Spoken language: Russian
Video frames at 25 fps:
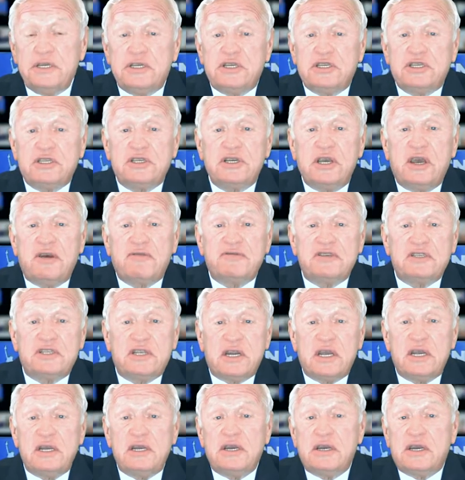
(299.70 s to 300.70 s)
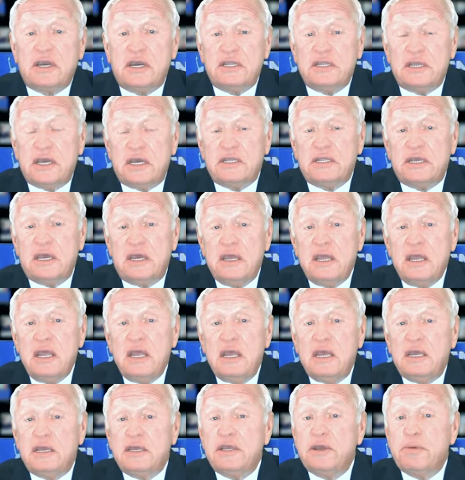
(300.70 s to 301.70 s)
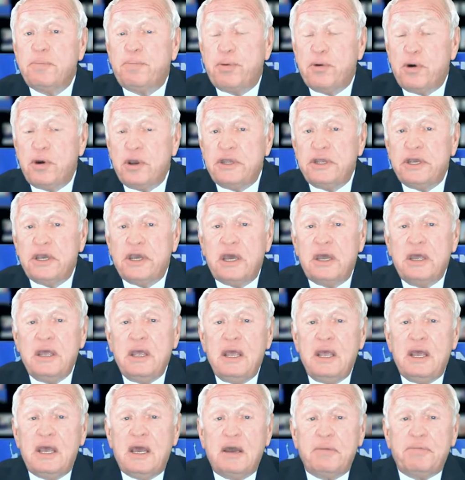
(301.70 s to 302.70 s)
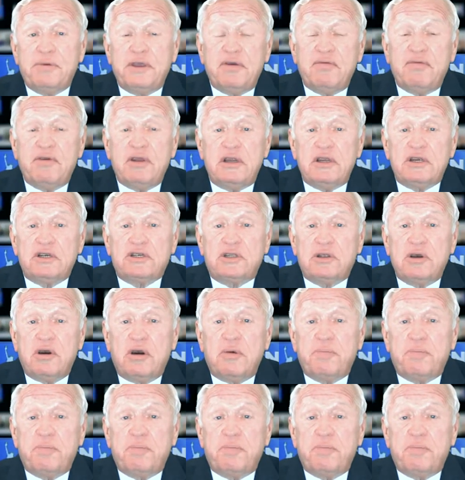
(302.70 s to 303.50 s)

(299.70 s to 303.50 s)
часы Австралия, Канада, Япония объявили, что